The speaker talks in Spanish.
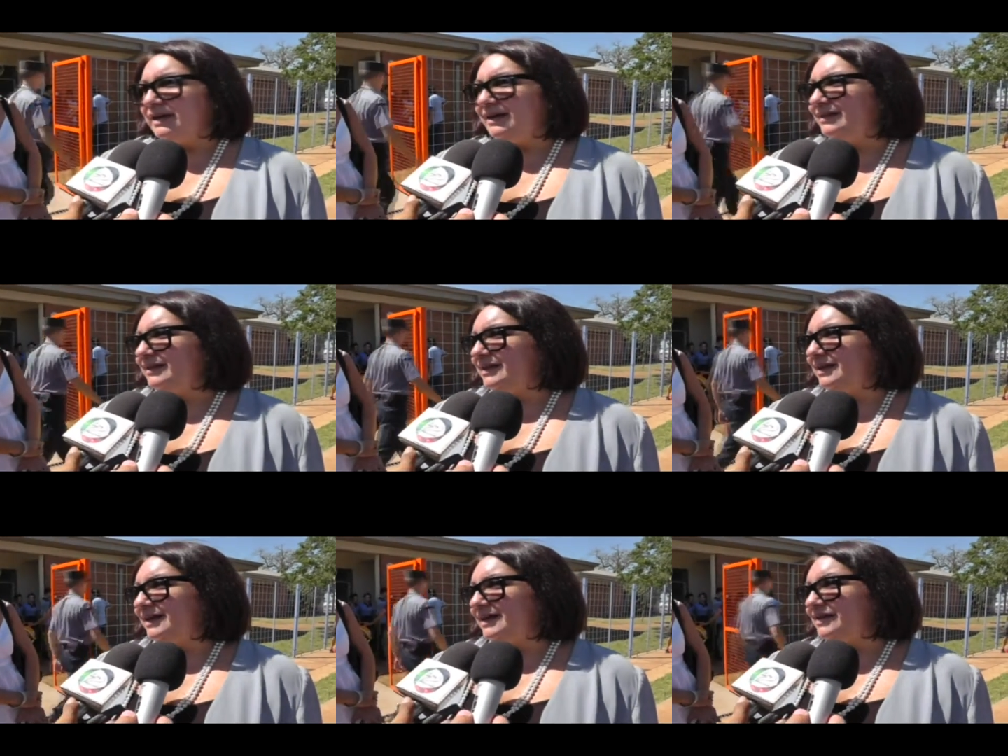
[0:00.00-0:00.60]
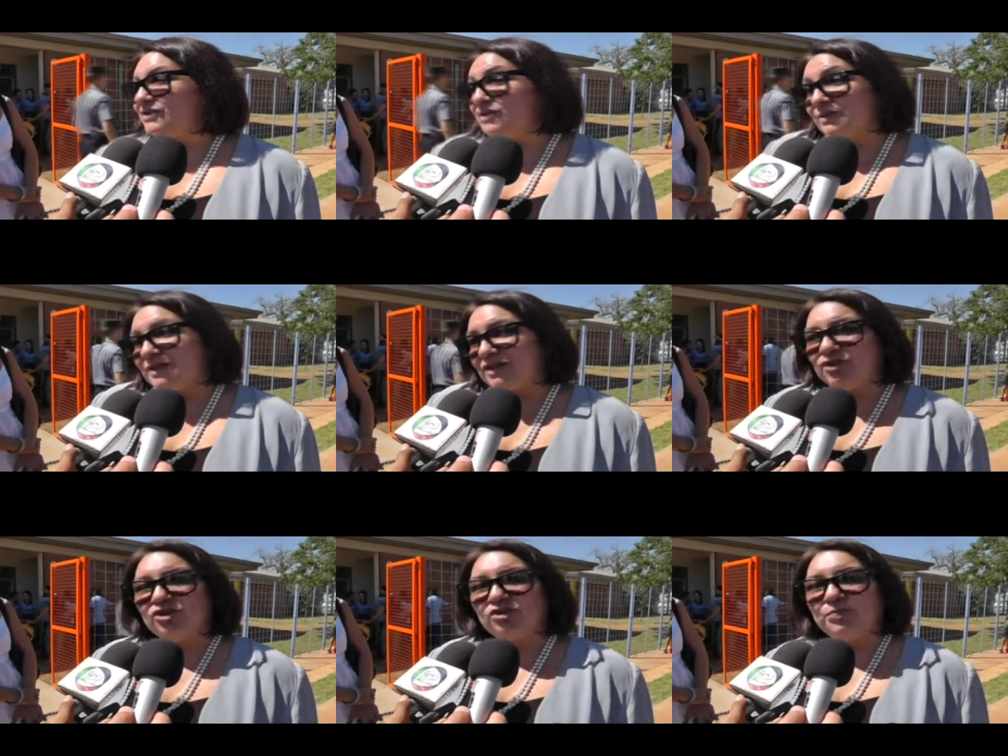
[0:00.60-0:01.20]
este, y
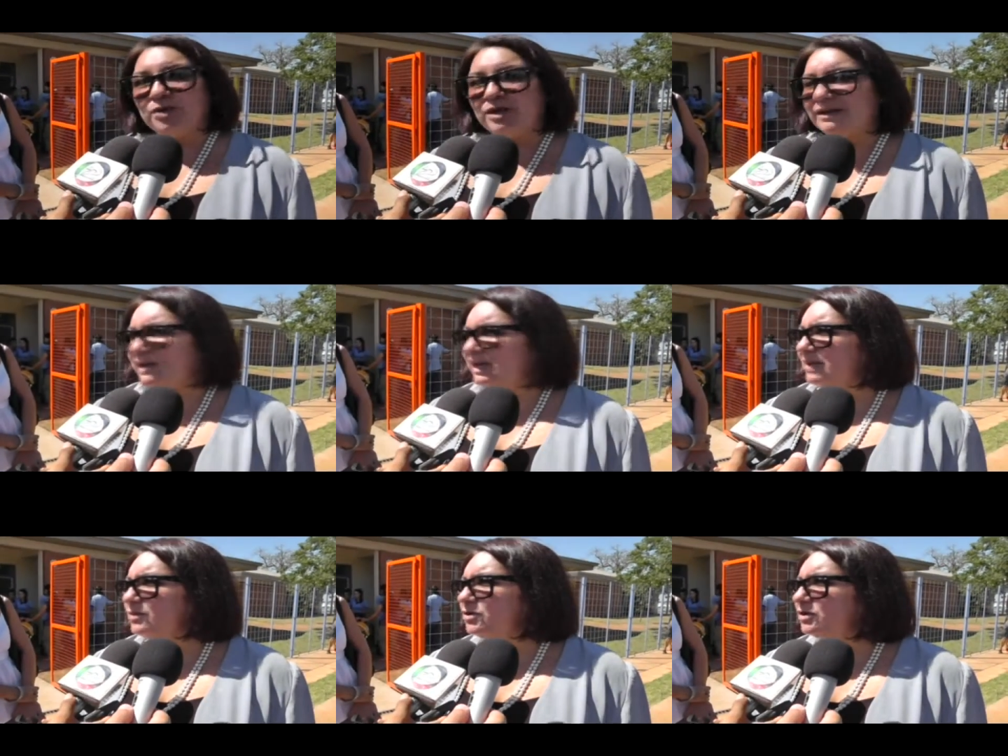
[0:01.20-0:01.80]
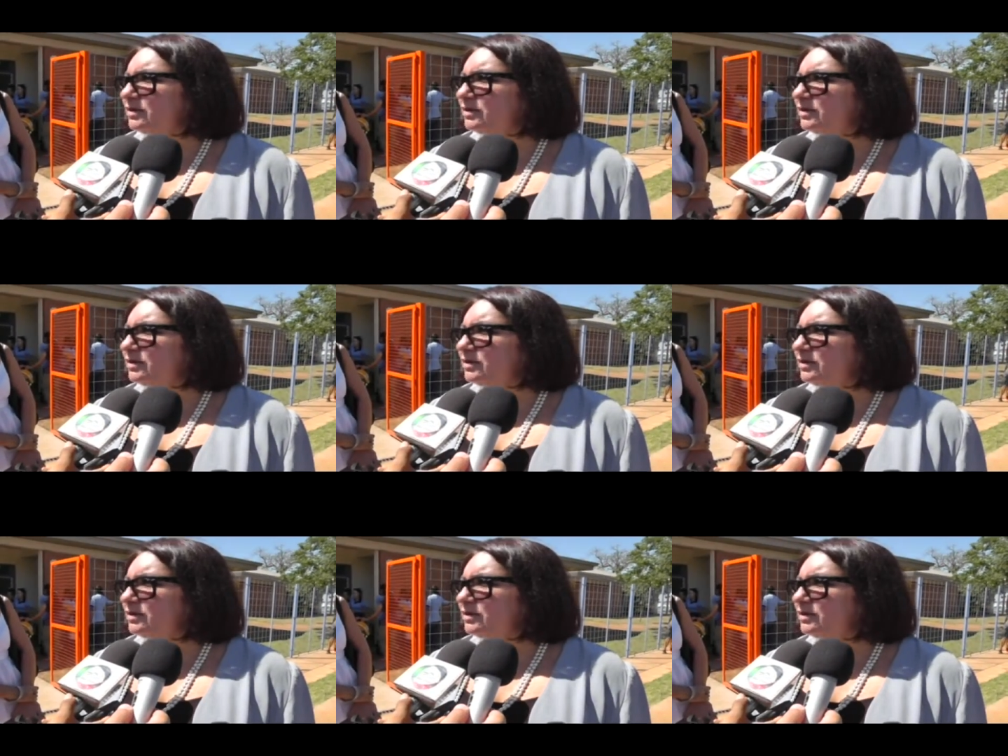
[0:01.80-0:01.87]
sobre todo porque tenemos